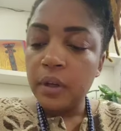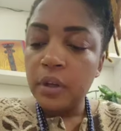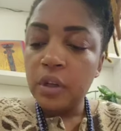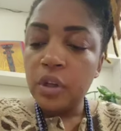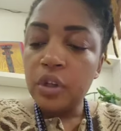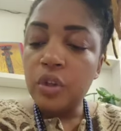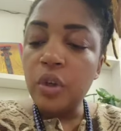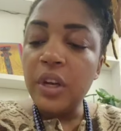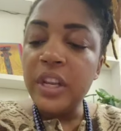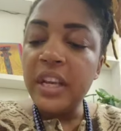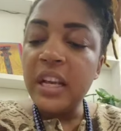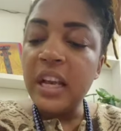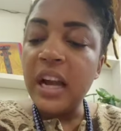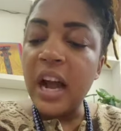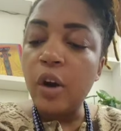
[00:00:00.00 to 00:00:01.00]
se
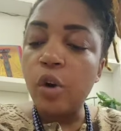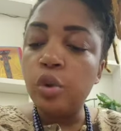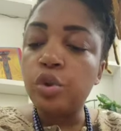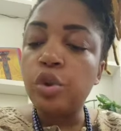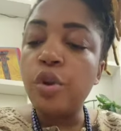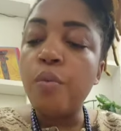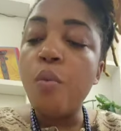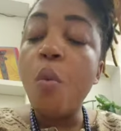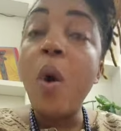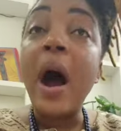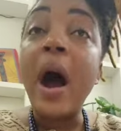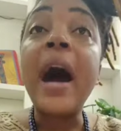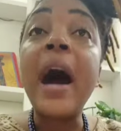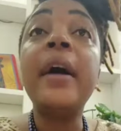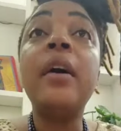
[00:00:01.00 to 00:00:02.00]
liguera contre moi,
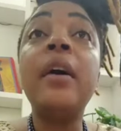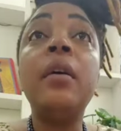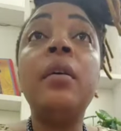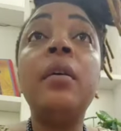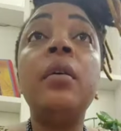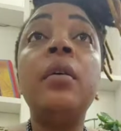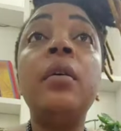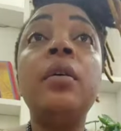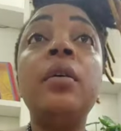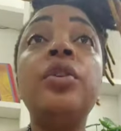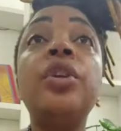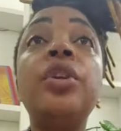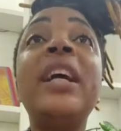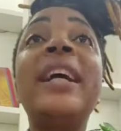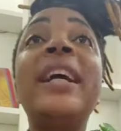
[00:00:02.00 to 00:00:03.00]

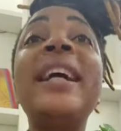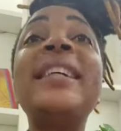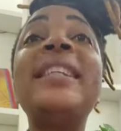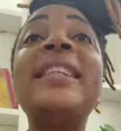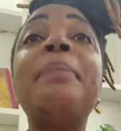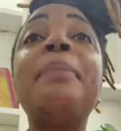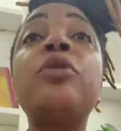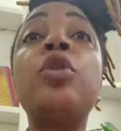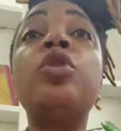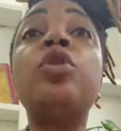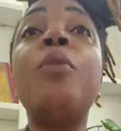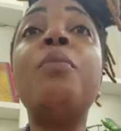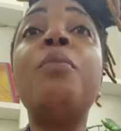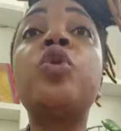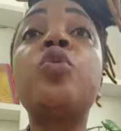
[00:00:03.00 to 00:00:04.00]
je déclare que cette personne
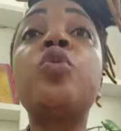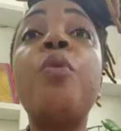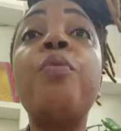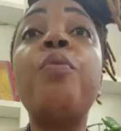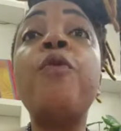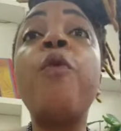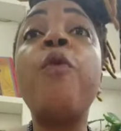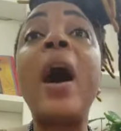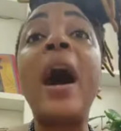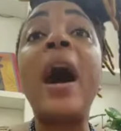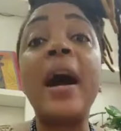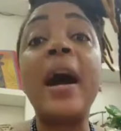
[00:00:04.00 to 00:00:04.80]
tombe sous mon pouvoir.